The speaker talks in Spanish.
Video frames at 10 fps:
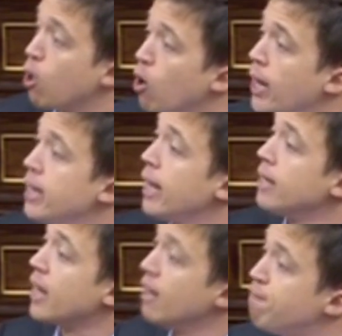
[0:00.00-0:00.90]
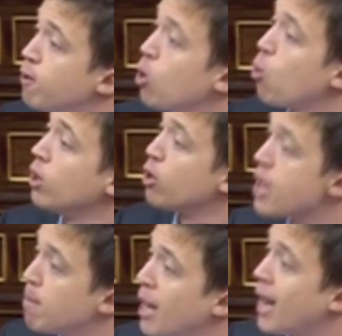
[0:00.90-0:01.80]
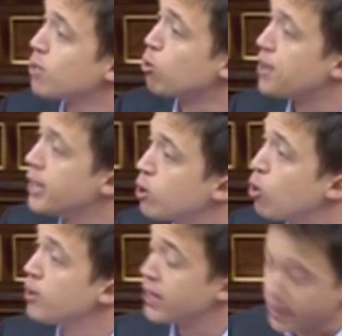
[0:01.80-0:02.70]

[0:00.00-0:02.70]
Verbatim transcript: cogen el teléfono cuando llama a su centro de